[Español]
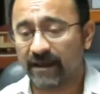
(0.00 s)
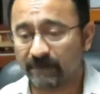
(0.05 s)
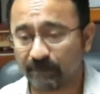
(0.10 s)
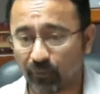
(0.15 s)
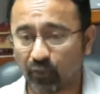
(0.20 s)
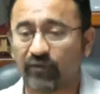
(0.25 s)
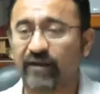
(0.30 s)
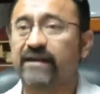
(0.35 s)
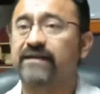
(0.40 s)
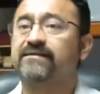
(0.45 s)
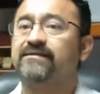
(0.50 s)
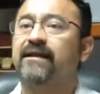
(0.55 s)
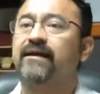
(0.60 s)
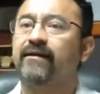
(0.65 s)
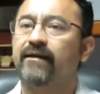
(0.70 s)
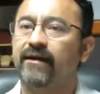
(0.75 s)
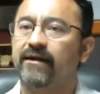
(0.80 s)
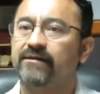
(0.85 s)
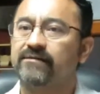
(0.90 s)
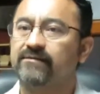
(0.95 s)
y poder
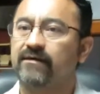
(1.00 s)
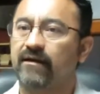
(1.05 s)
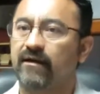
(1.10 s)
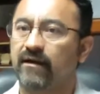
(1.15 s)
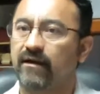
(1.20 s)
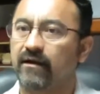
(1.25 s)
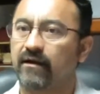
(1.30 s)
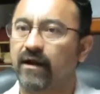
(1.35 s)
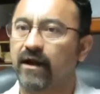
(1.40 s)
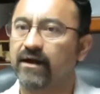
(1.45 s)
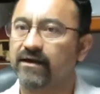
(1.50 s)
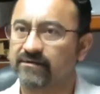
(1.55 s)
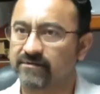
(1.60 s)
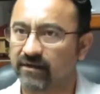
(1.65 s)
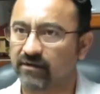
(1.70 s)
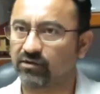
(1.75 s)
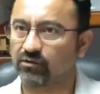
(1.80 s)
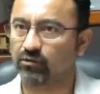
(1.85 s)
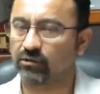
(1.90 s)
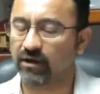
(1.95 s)
estar a esa, a
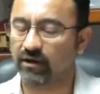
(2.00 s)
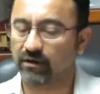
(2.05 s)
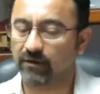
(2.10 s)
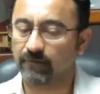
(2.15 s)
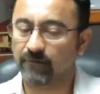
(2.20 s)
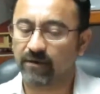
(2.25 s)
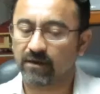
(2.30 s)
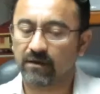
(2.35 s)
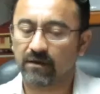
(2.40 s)
esa altura.